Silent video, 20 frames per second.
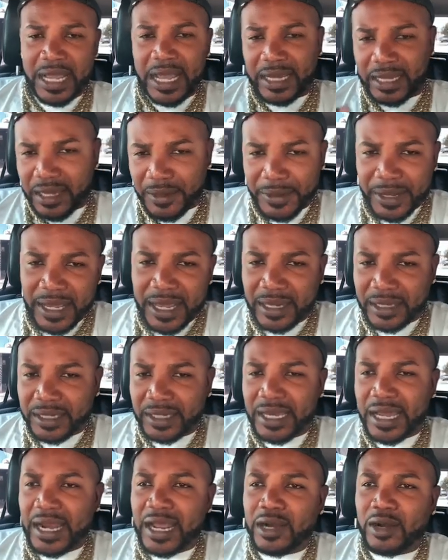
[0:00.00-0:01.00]
a que venga
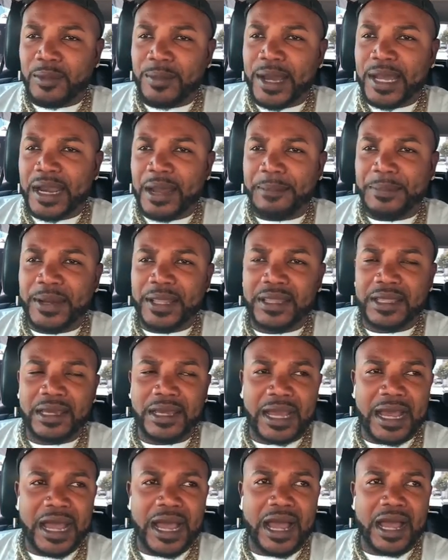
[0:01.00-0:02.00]
aquí a la romana a
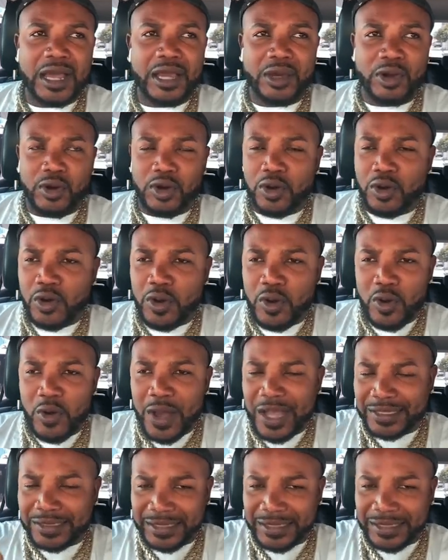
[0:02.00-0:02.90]
predicar o,